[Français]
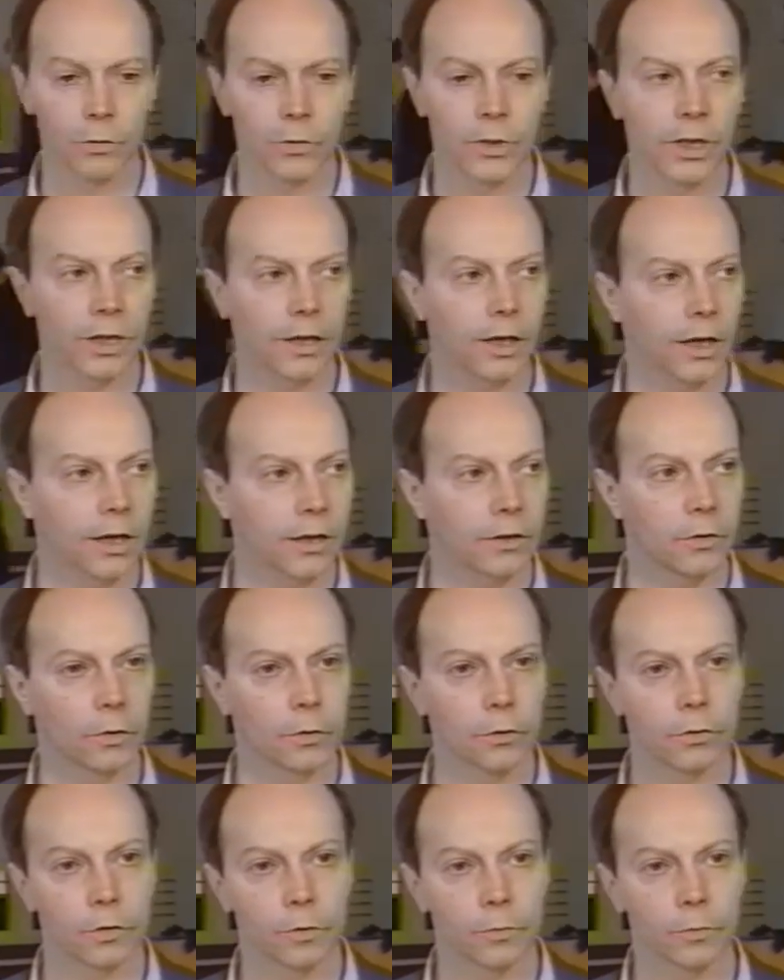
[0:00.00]
Hugues est là
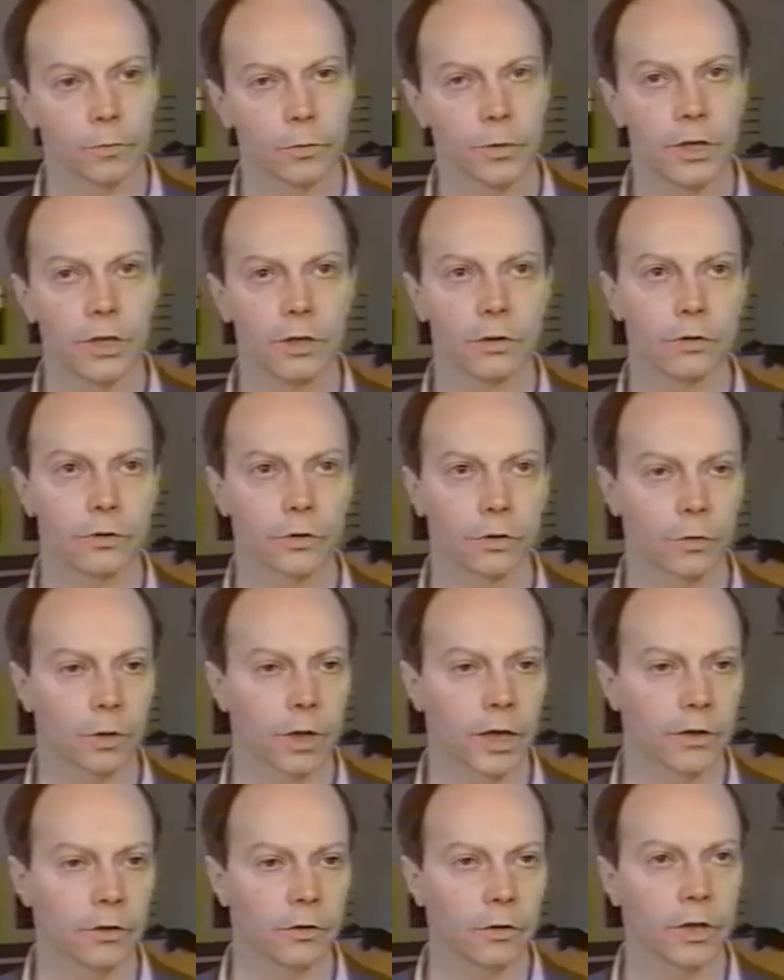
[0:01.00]
donc depuis, euh, je
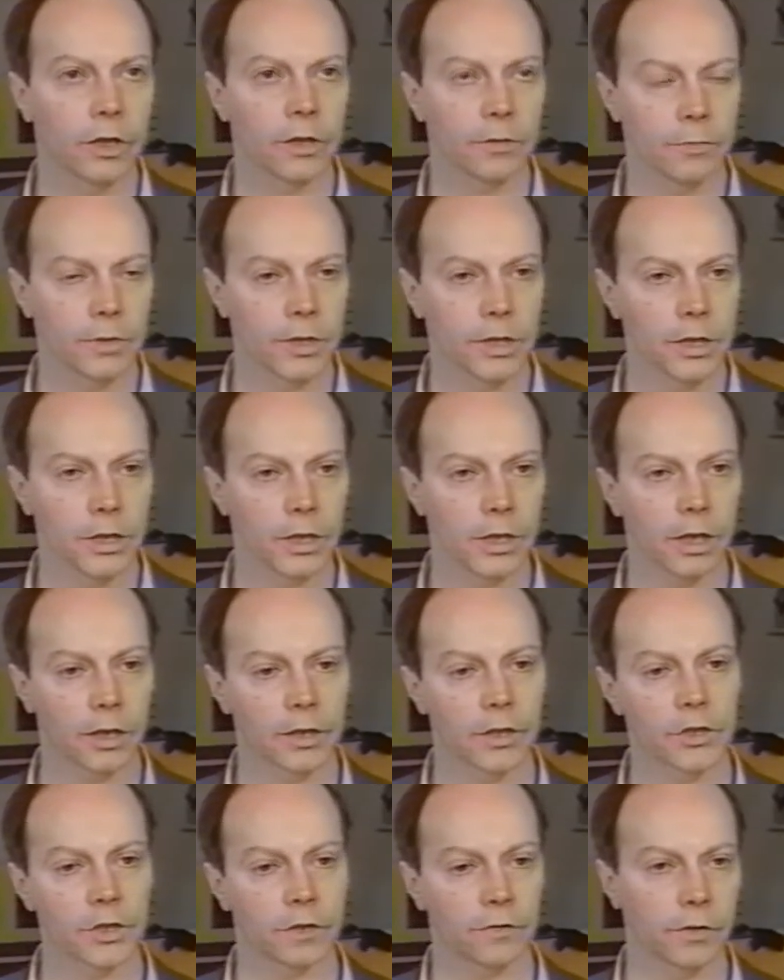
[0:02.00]
crois, un an et demi. Il
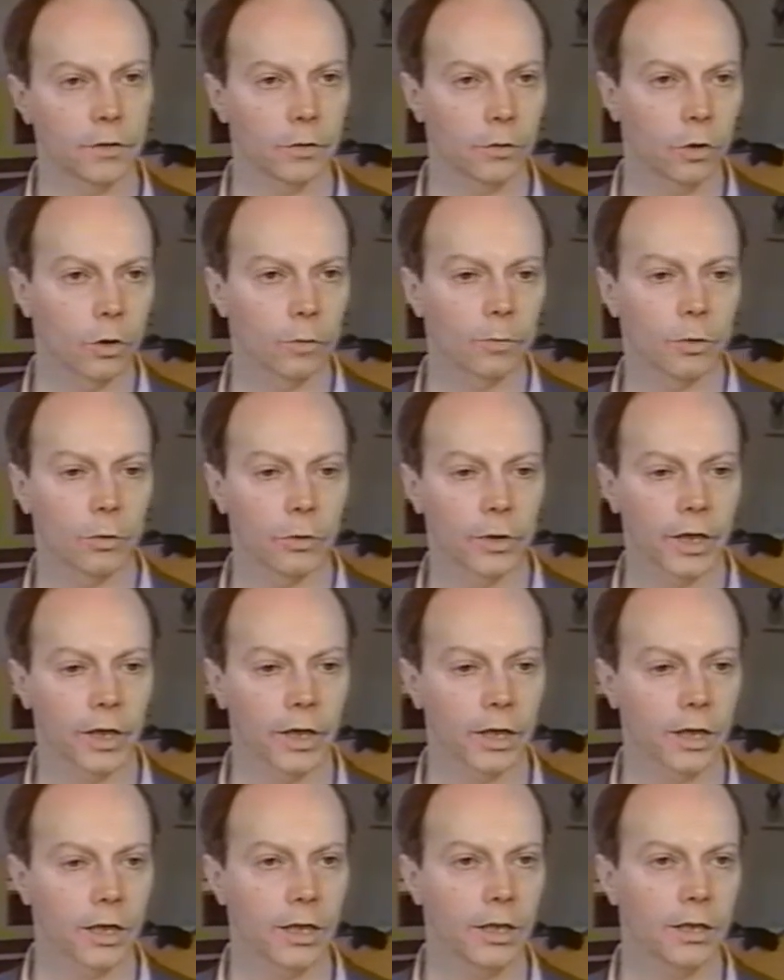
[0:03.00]
a déjà fait de gros
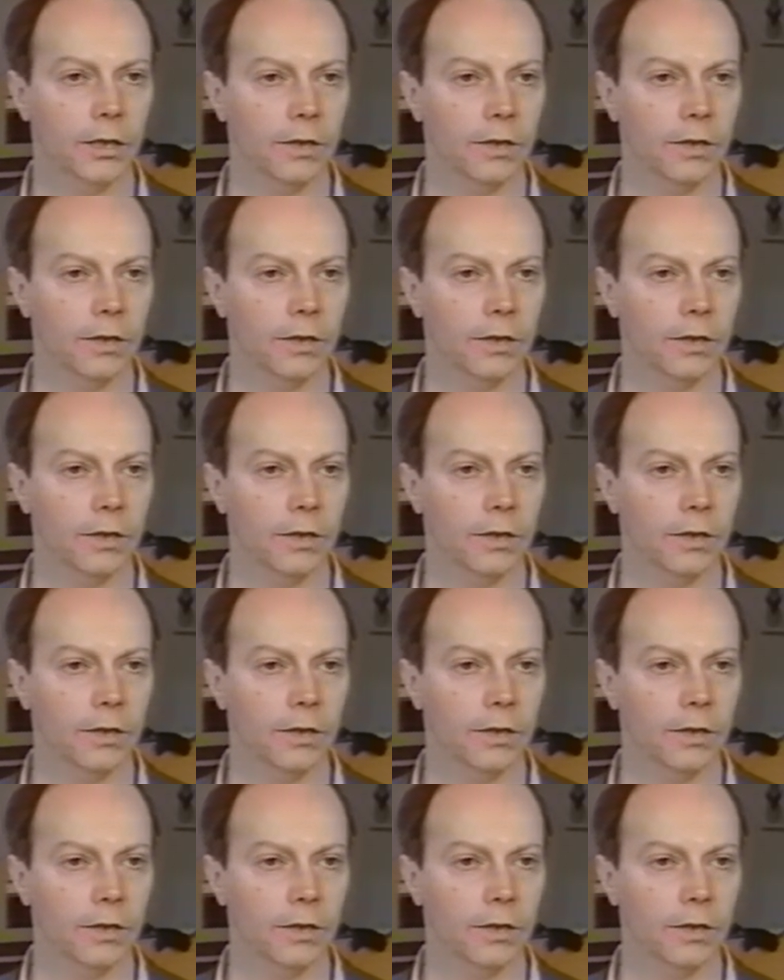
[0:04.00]
progrès.